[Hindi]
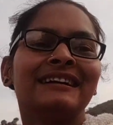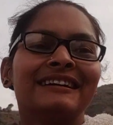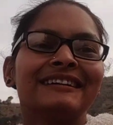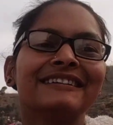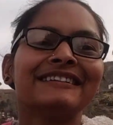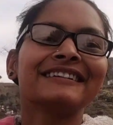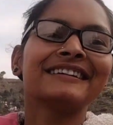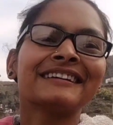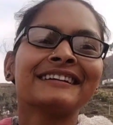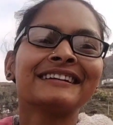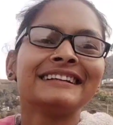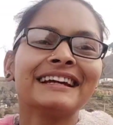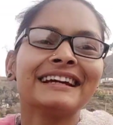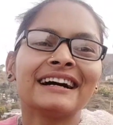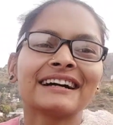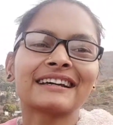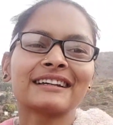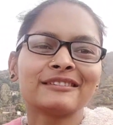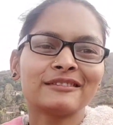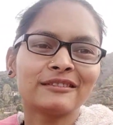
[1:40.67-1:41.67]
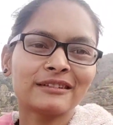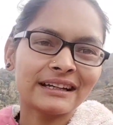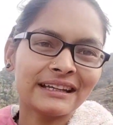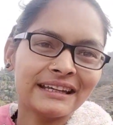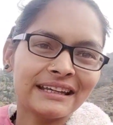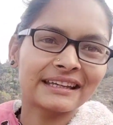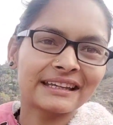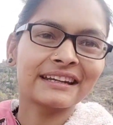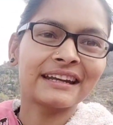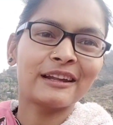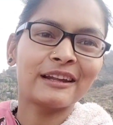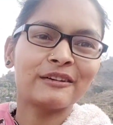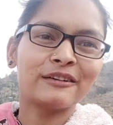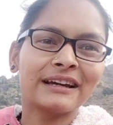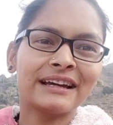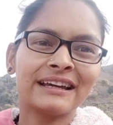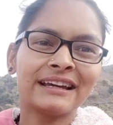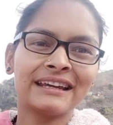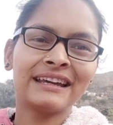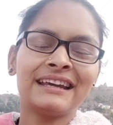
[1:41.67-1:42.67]
और यहाँ के लोगों का एक ही डायलॉग
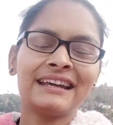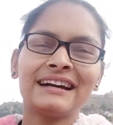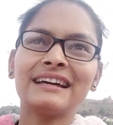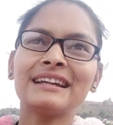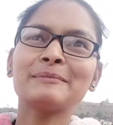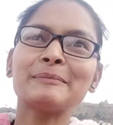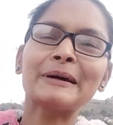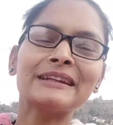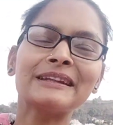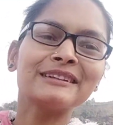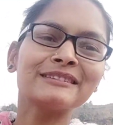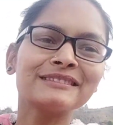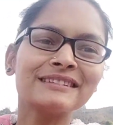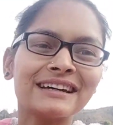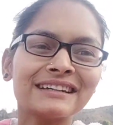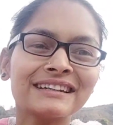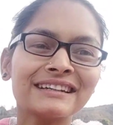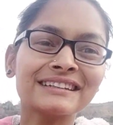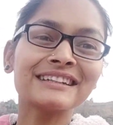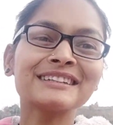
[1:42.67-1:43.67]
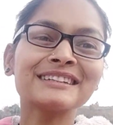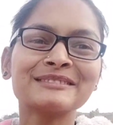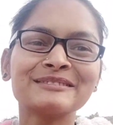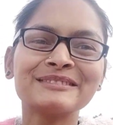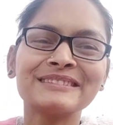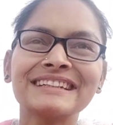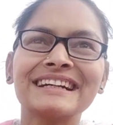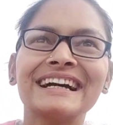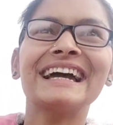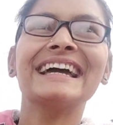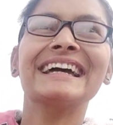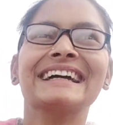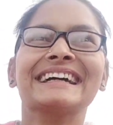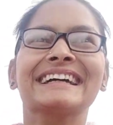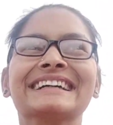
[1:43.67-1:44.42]
है अरे पैदल की जा रही है तेरी स्कूटी का है